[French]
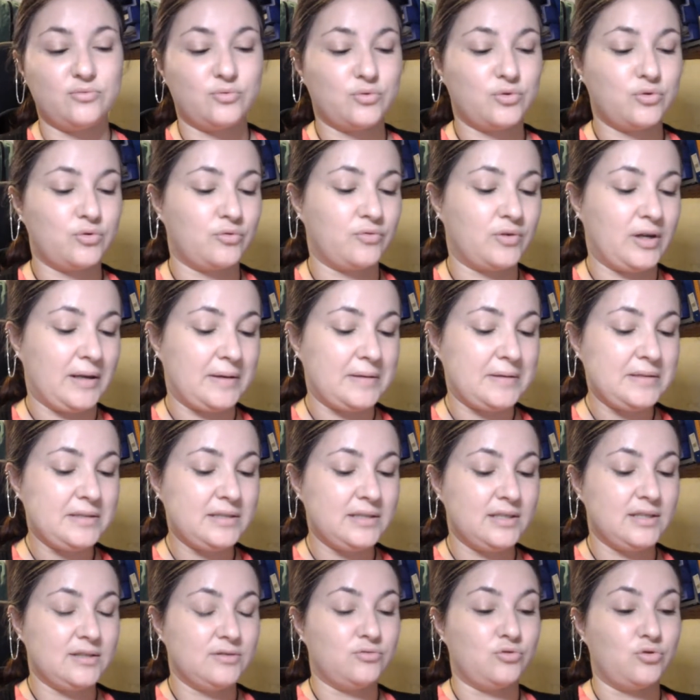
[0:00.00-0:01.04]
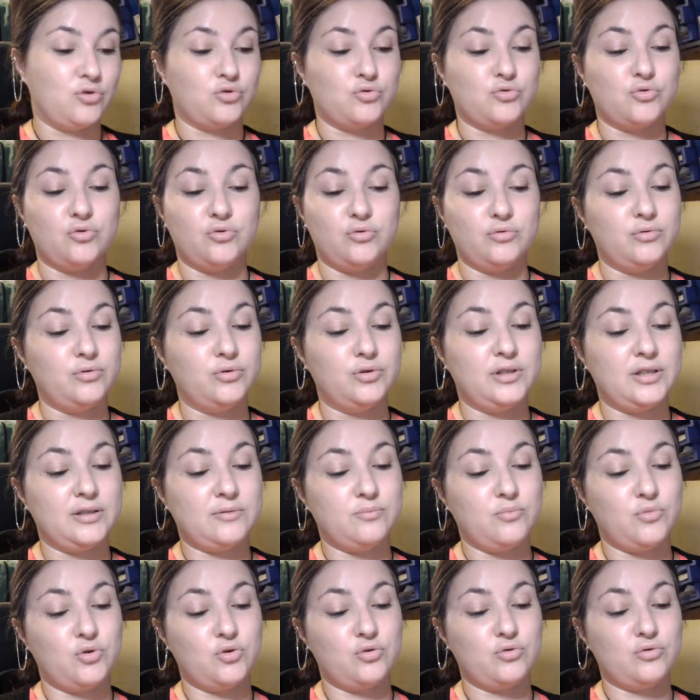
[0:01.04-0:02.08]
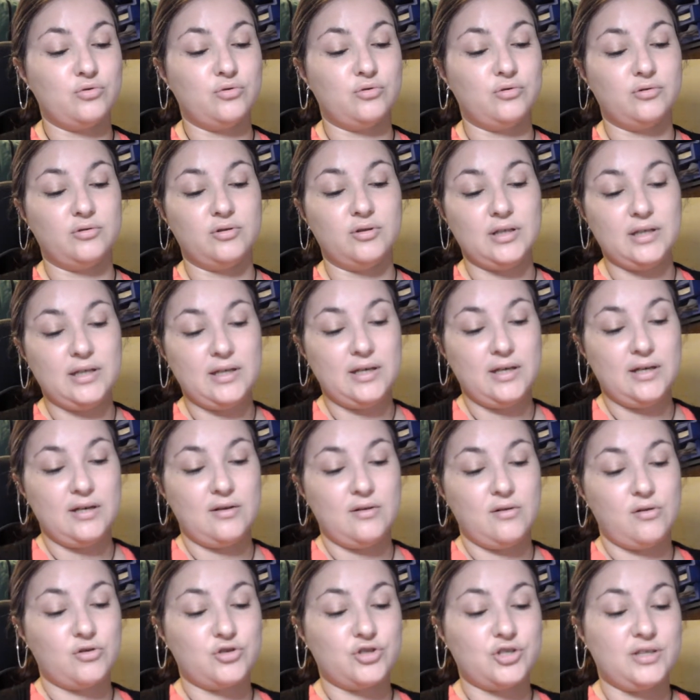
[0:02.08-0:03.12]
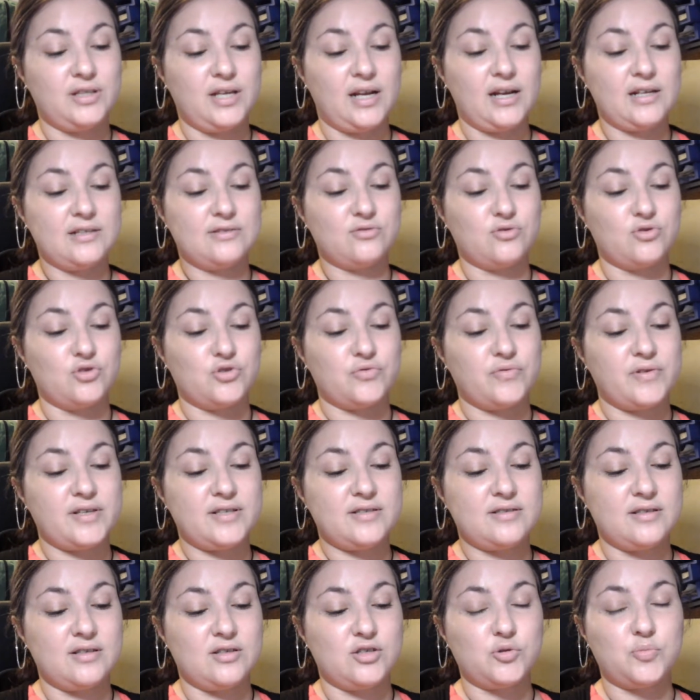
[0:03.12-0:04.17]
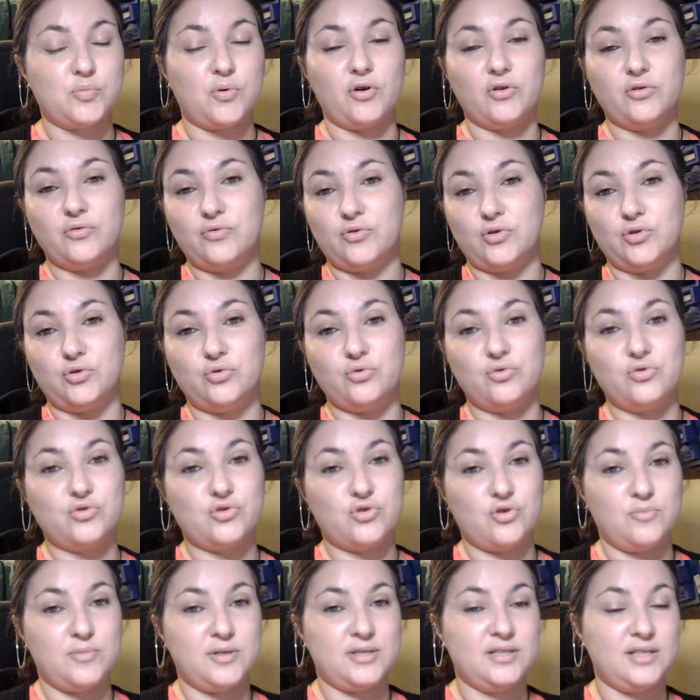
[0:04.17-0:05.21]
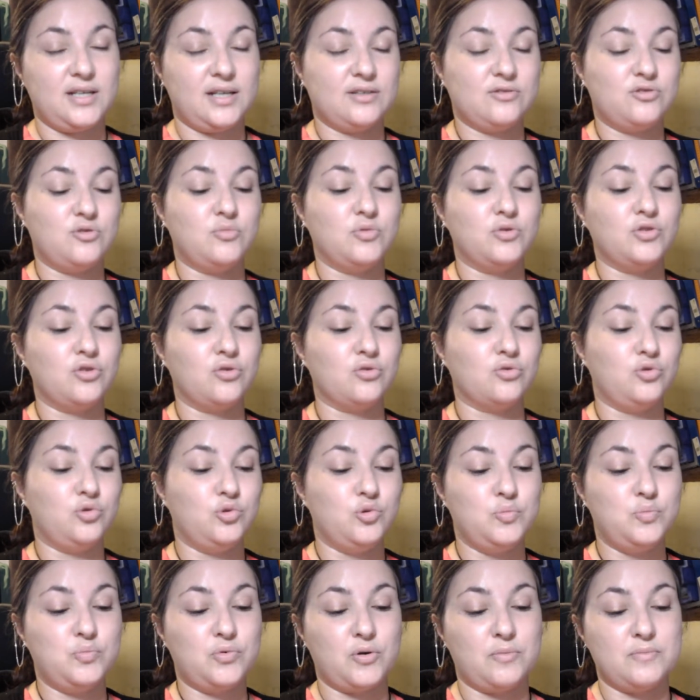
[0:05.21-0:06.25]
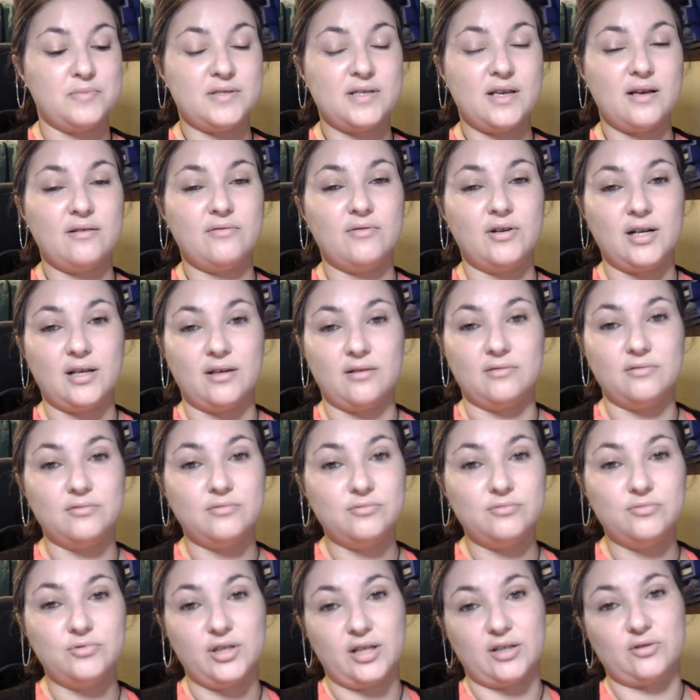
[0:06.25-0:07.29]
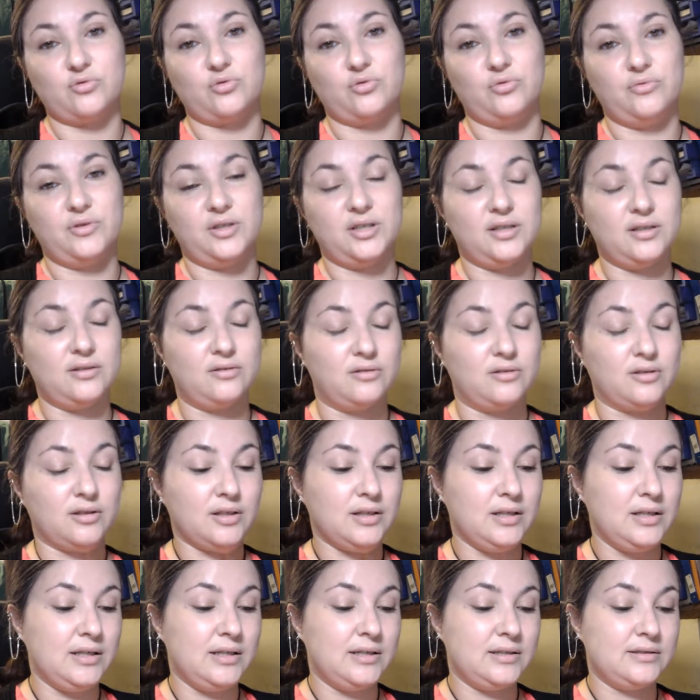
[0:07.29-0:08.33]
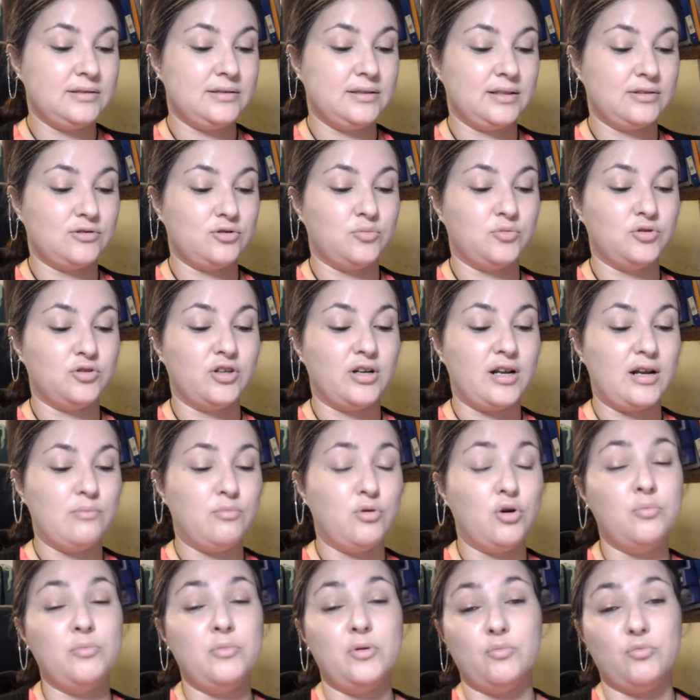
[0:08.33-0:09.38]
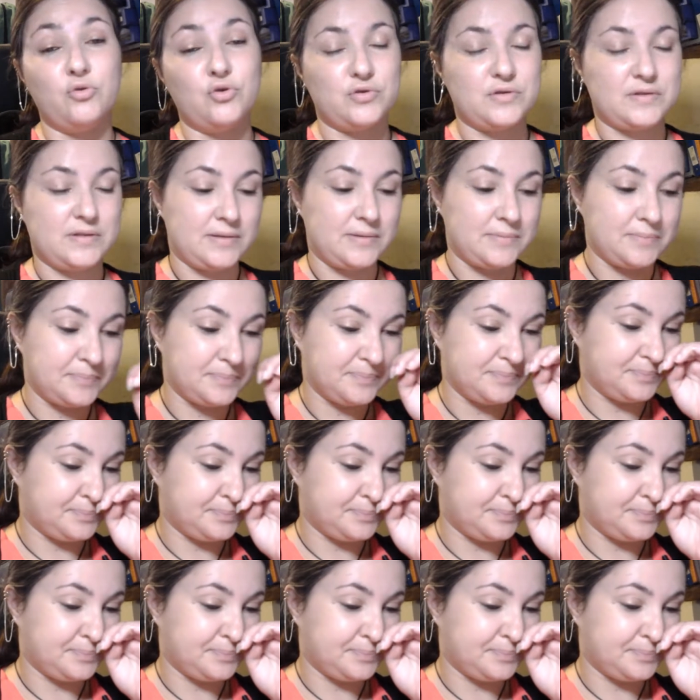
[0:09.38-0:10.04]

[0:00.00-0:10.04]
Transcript: Donc euh, voilà. Non, euh, honnêtement, en général, ce que je fais, c'est je prends une photo, je le mets directement dans le groupe, comme ça, voilà, vous les retrouvez directement dans l'album et moi aussi.